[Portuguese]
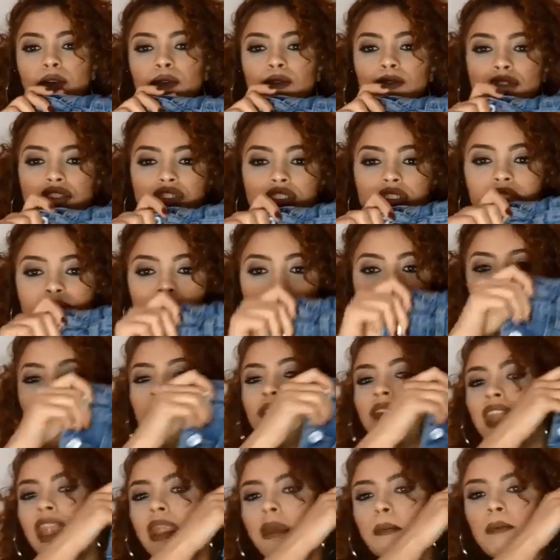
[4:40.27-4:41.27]
O jeans
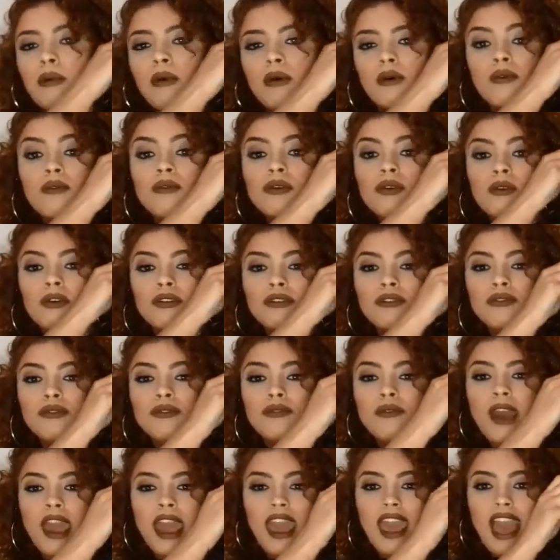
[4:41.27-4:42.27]
quando ele é bom e quando
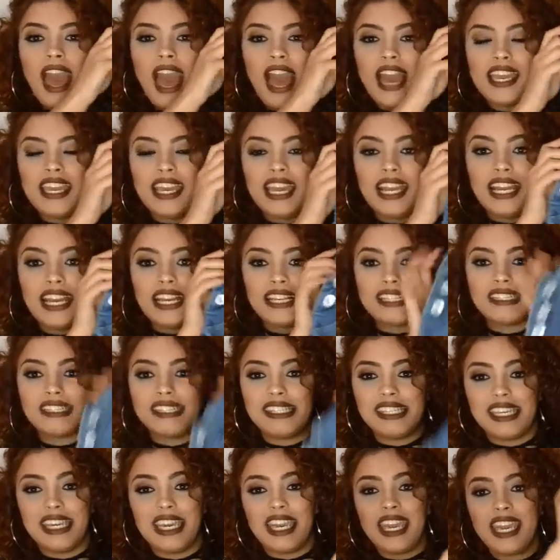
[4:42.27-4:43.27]
não é. Aí ele é
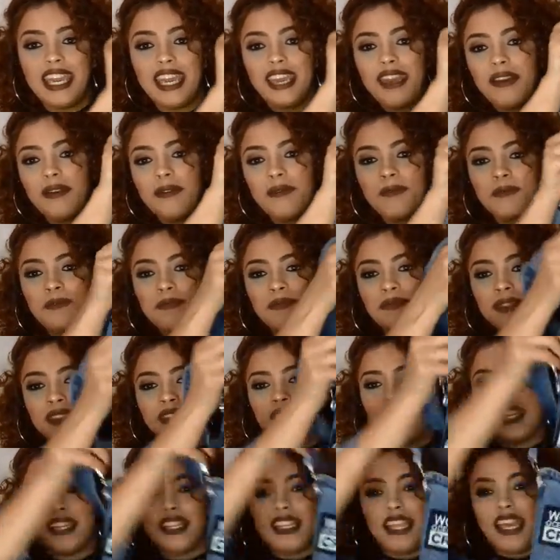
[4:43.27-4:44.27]
assim,
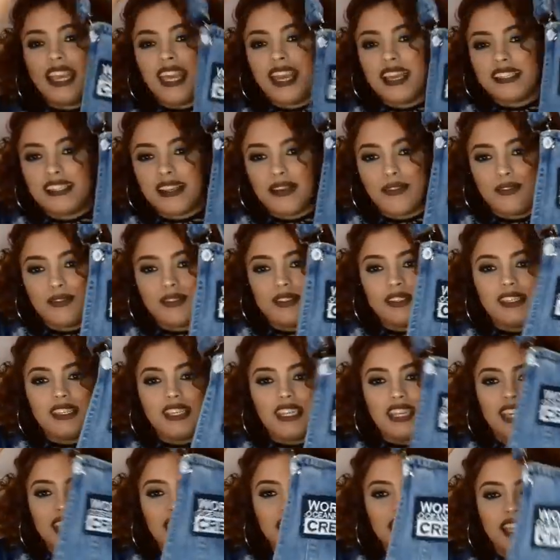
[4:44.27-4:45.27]
tem as
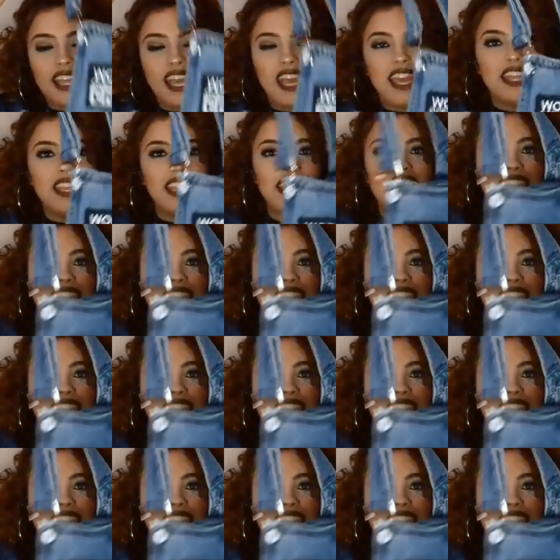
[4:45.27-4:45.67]
alcinhas, né,